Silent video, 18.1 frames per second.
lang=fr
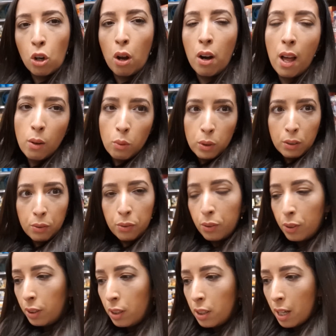genre la
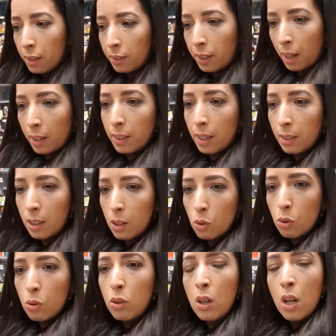wifi, Internet et
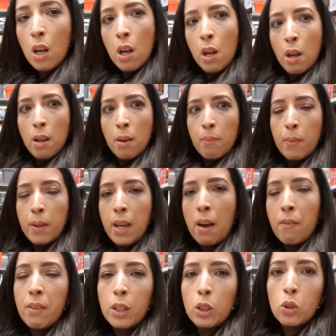tout,
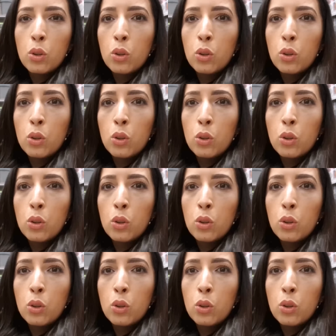mais avec